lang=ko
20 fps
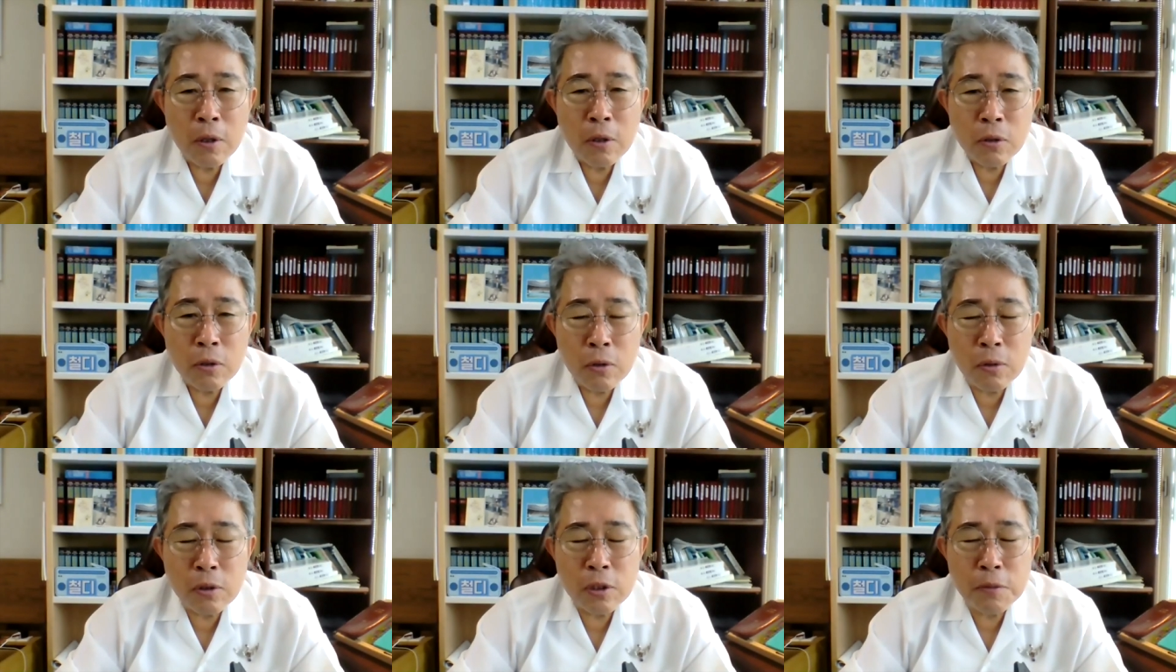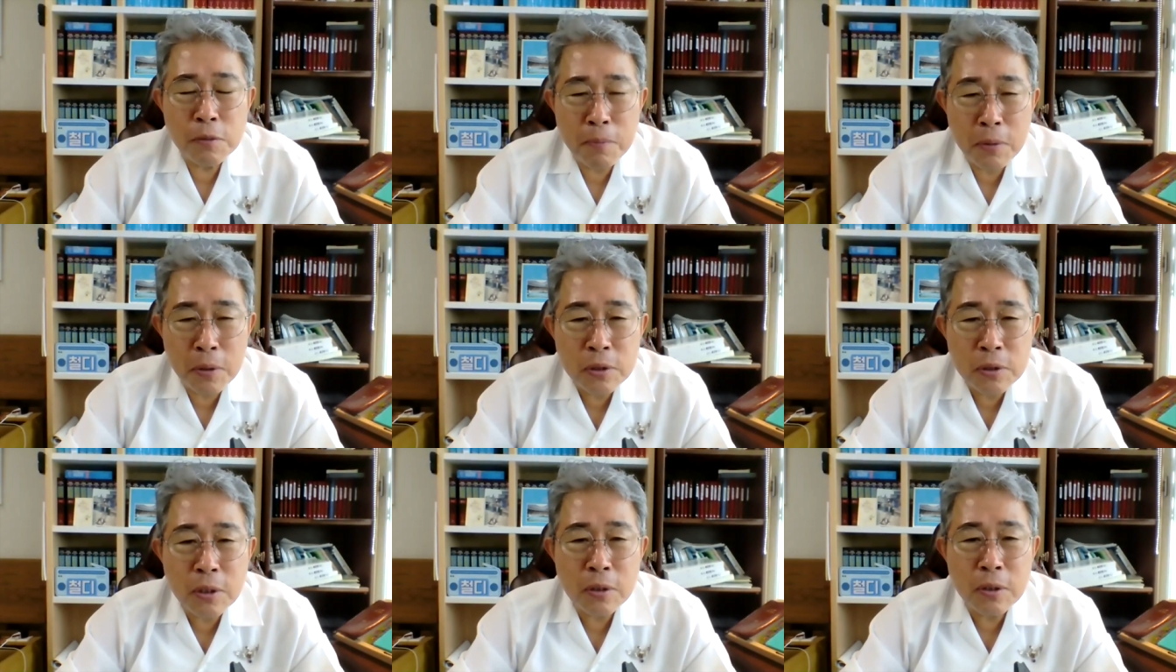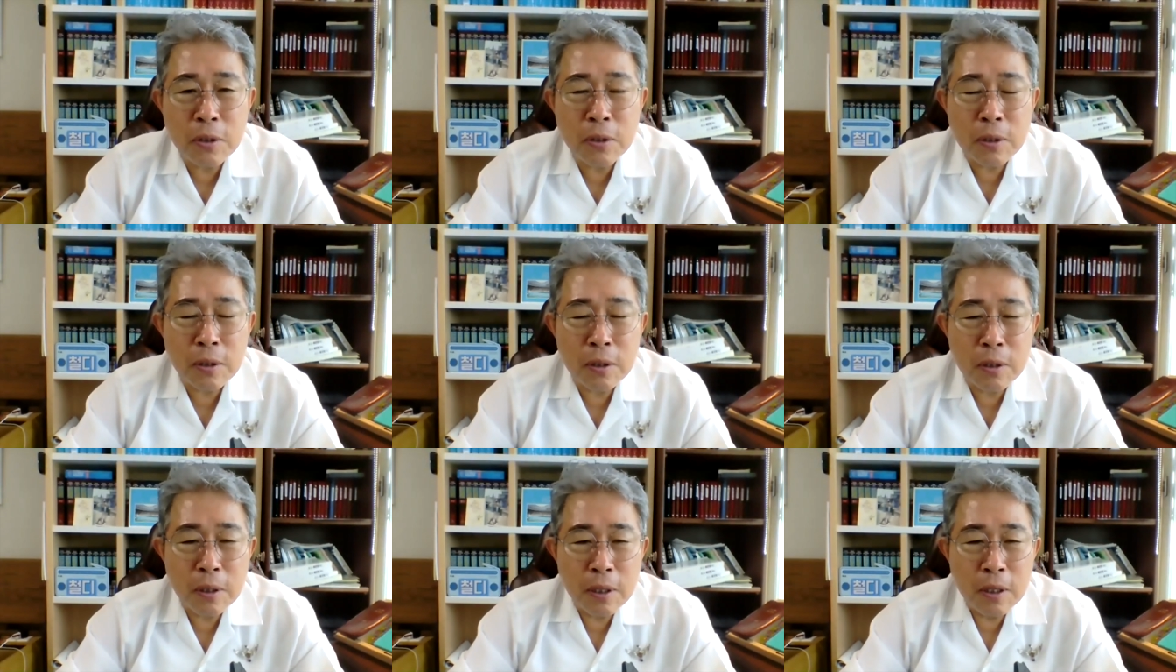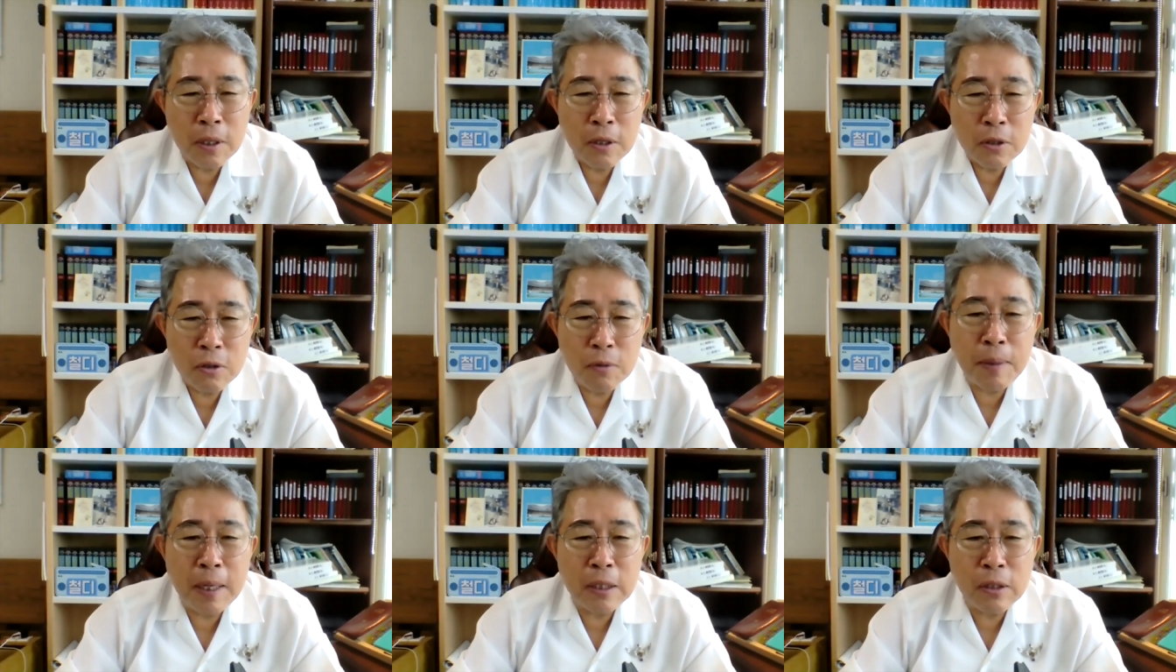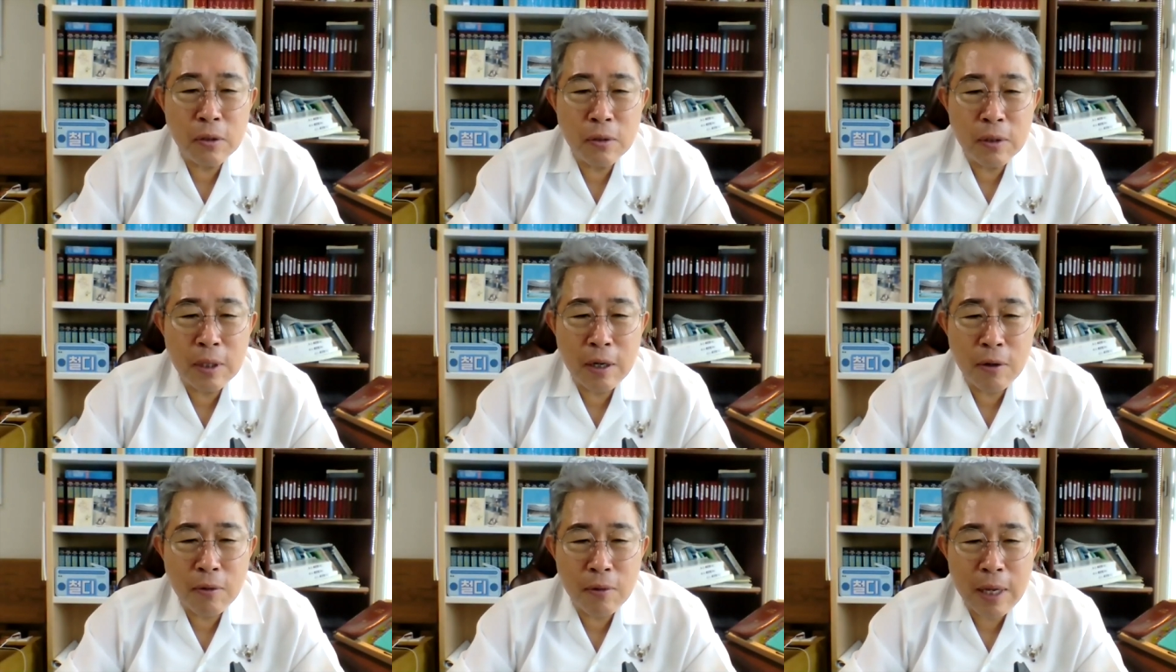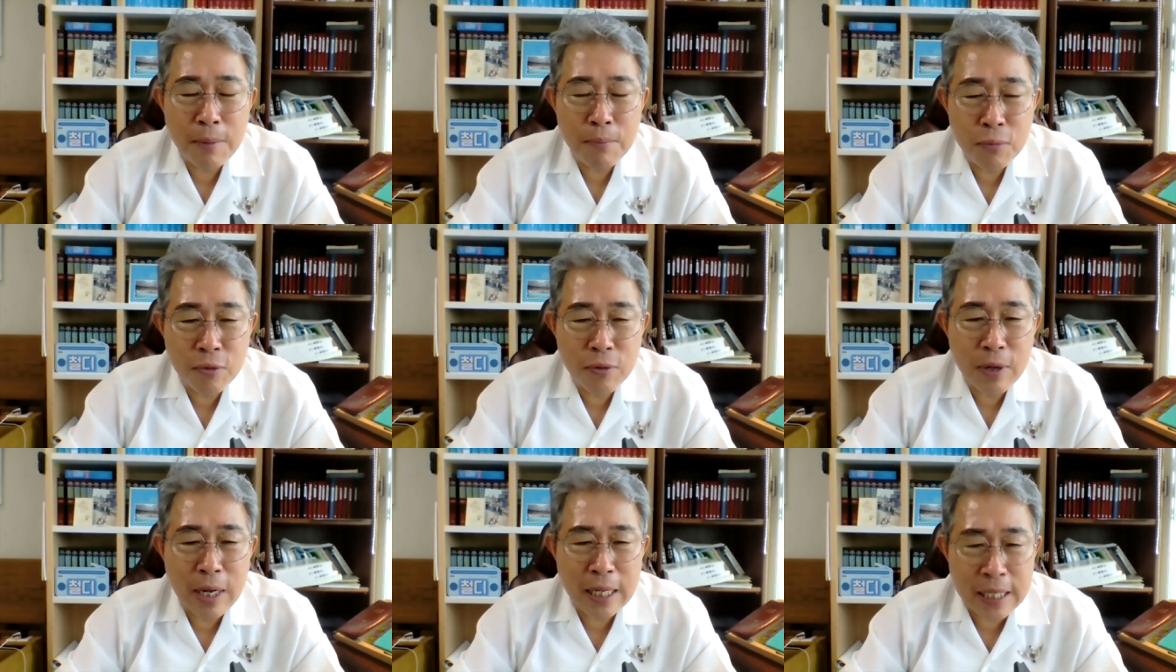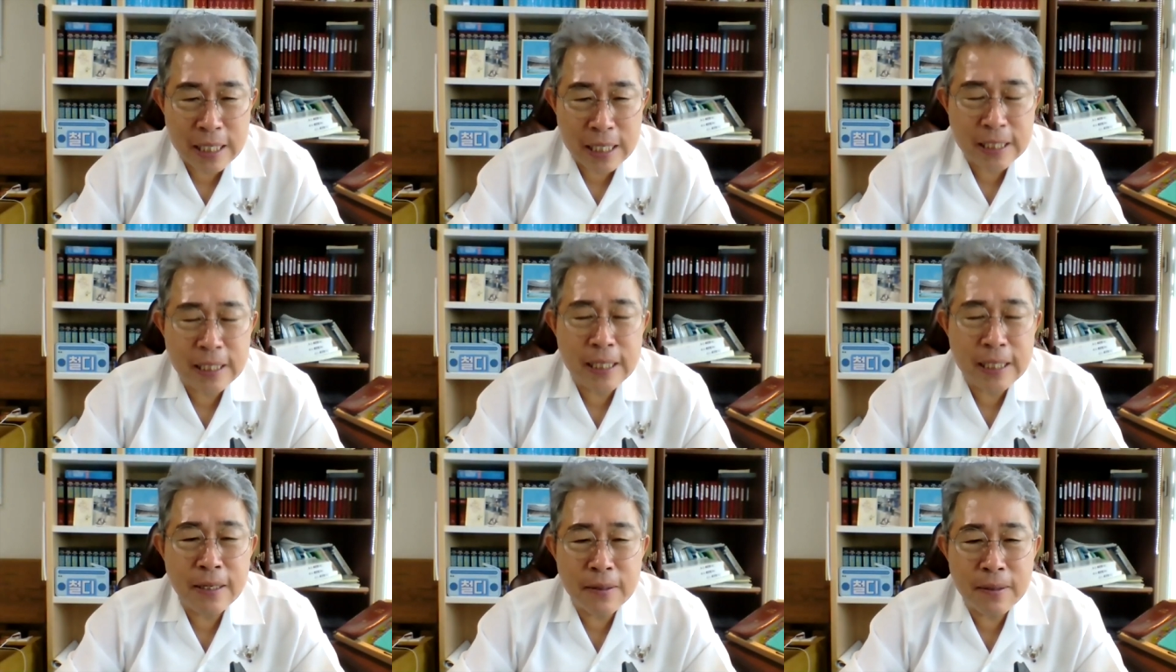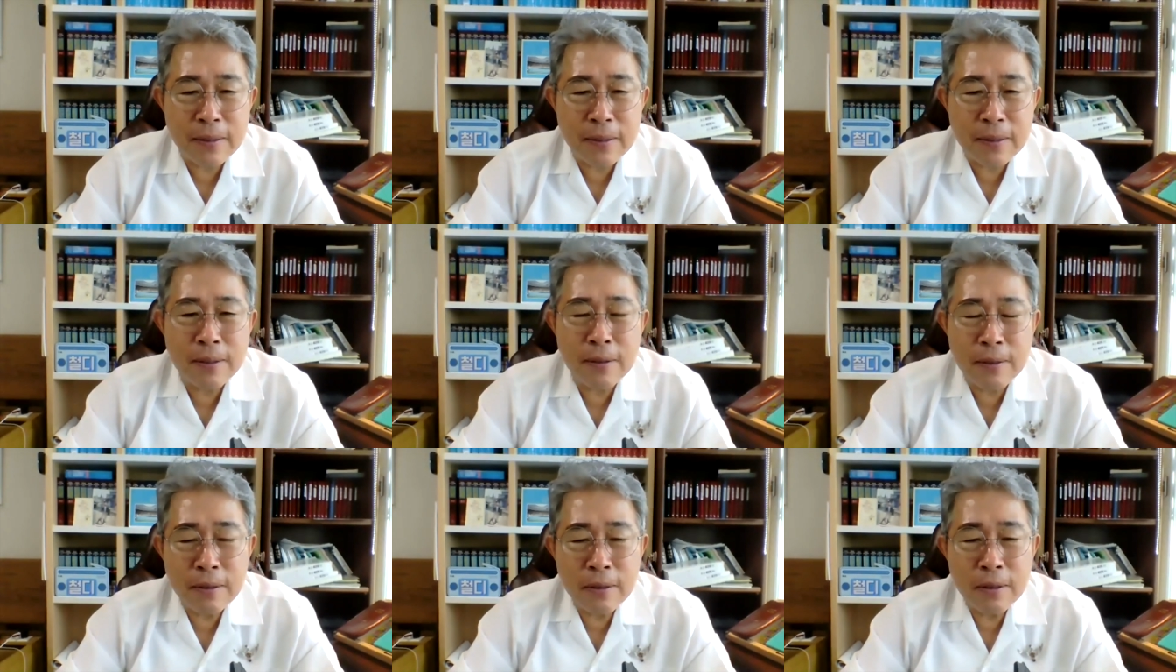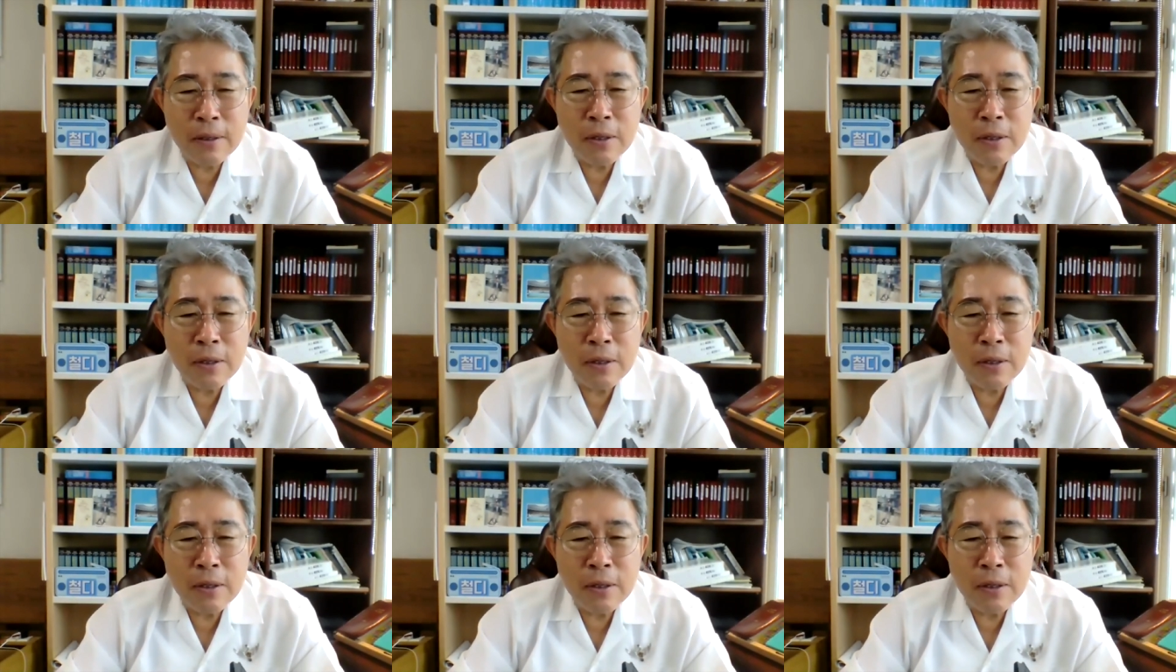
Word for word: 또 스폰서는 또 파트너라고 함부로 안 하잖아요.